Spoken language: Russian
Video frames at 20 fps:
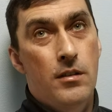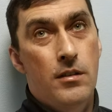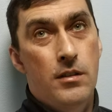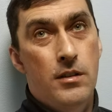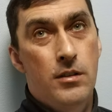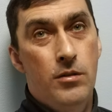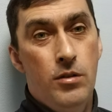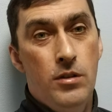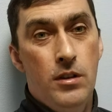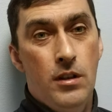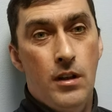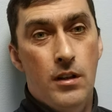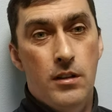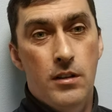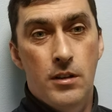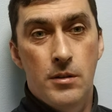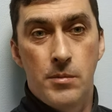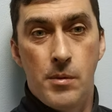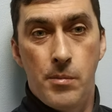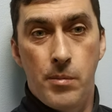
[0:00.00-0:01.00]
Сегодня
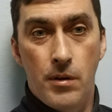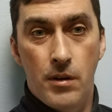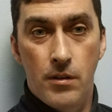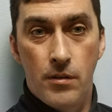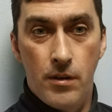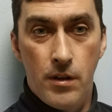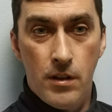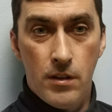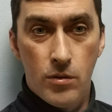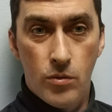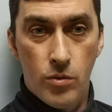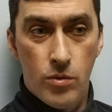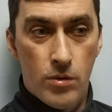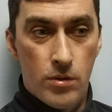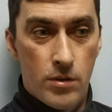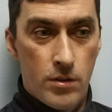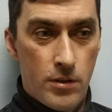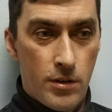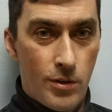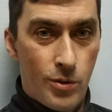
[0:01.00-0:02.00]
хотелось бы поговорить
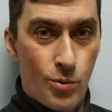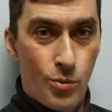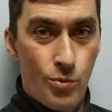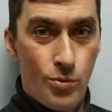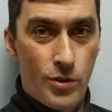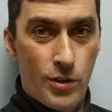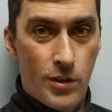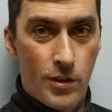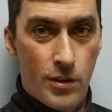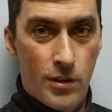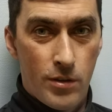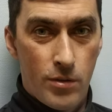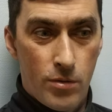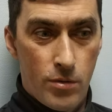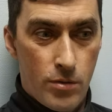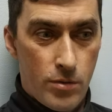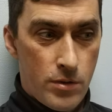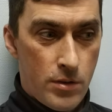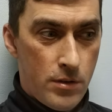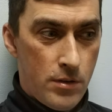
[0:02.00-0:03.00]
о толкучках,
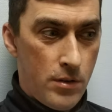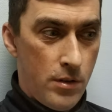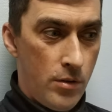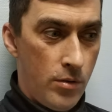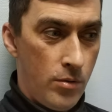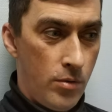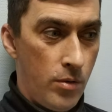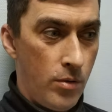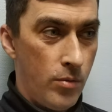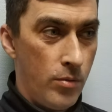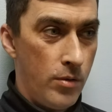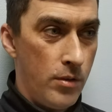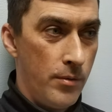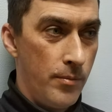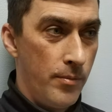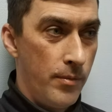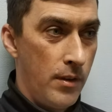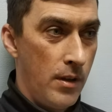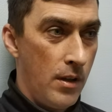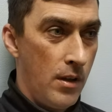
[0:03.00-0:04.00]
которые создают люди.
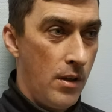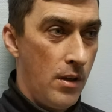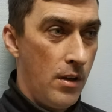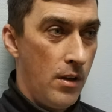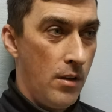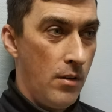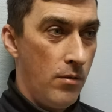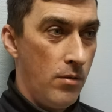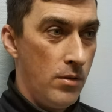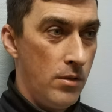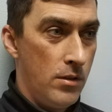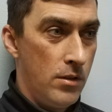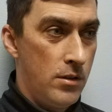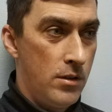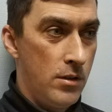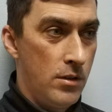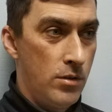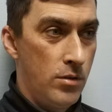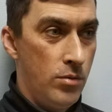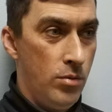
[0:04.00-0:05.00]
Ведь
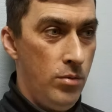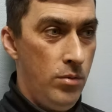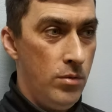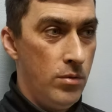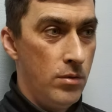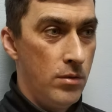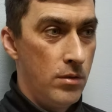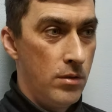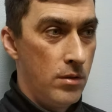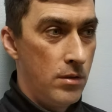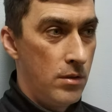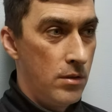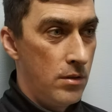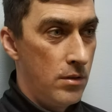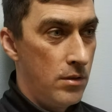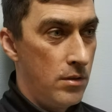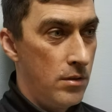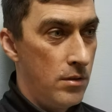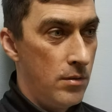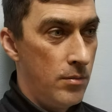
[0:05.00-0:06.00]
зачастую
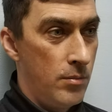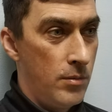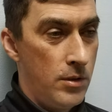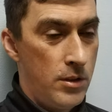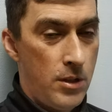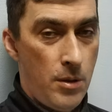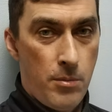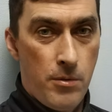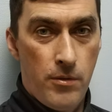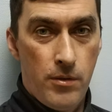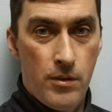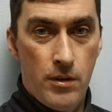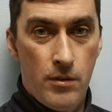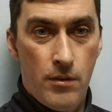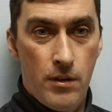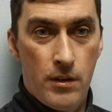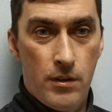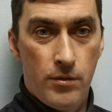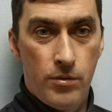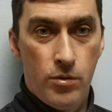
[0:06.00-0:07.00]
мы сами
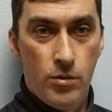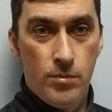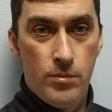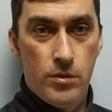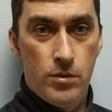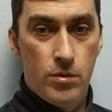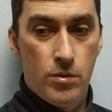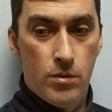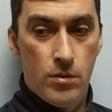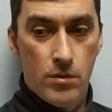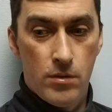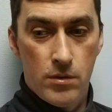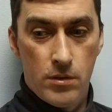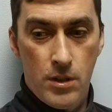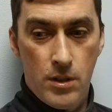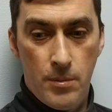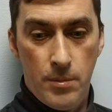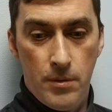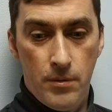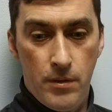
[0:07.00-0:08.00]
виноваты в том, что
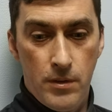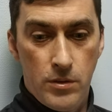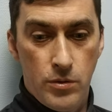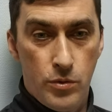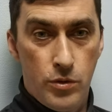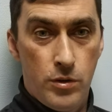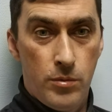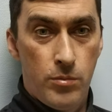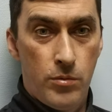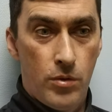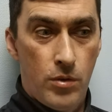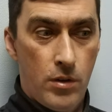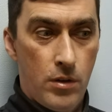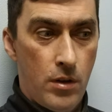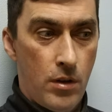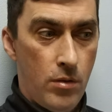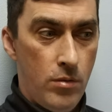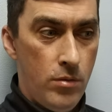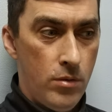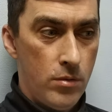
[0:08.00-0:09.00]
скапливается очень много
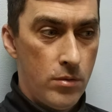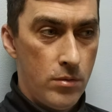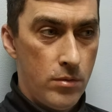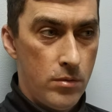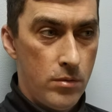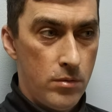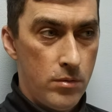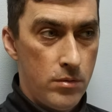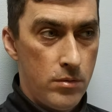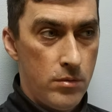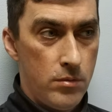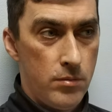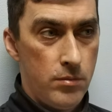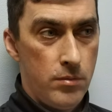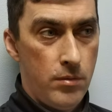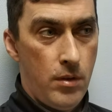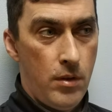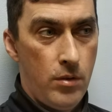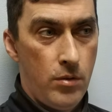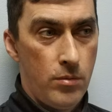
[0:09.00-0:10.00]
народу,
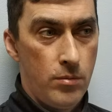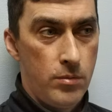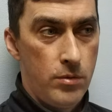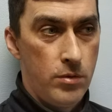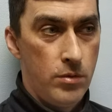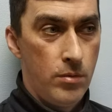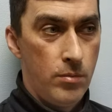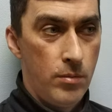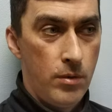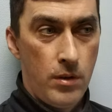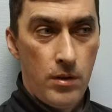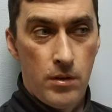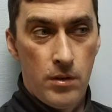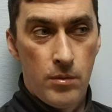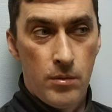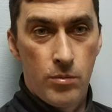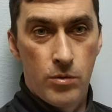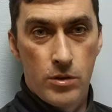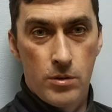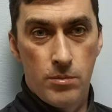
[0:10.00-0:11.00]
о том, что мы
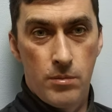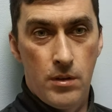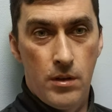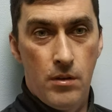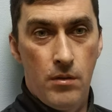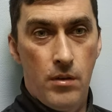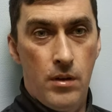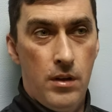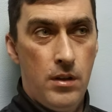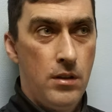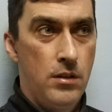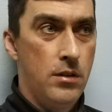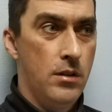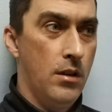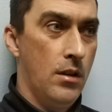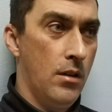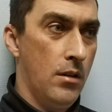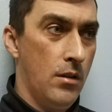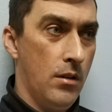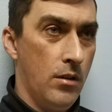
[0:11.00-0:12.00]
не можем
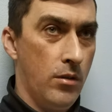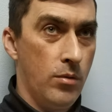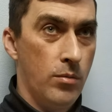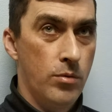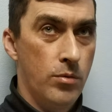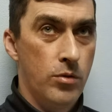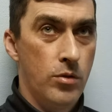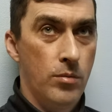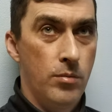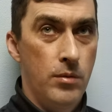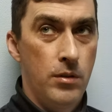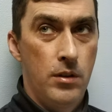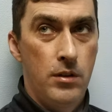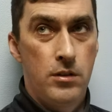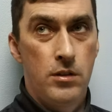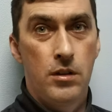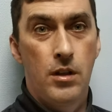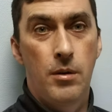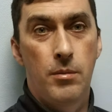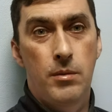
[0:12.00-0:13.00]
договориться, о том, что мы
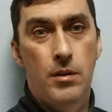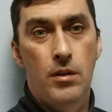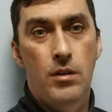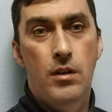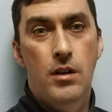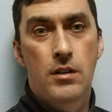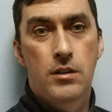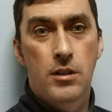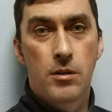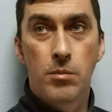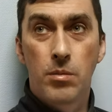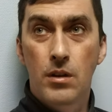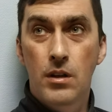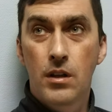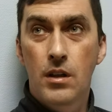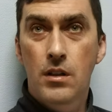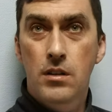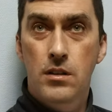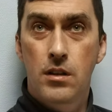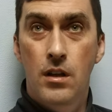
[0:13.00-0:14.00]
начинаем толкаться и
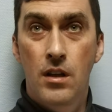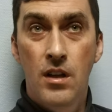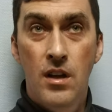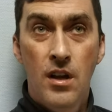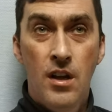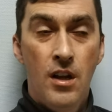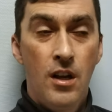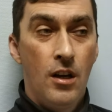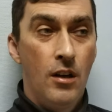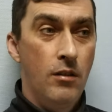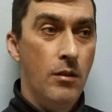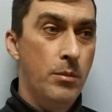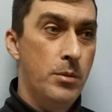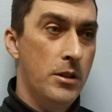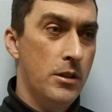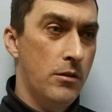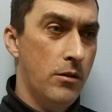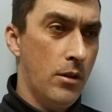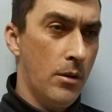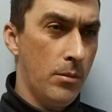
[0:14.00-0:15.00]
пихаться в
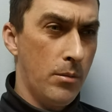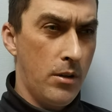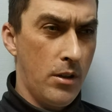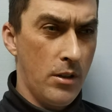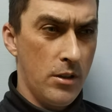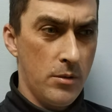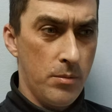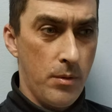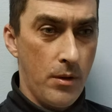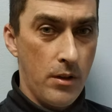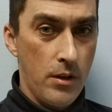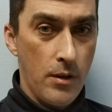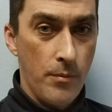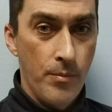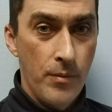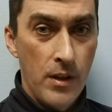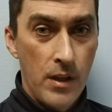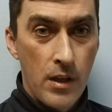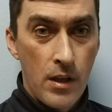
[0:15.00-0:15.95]
общественном транспорте.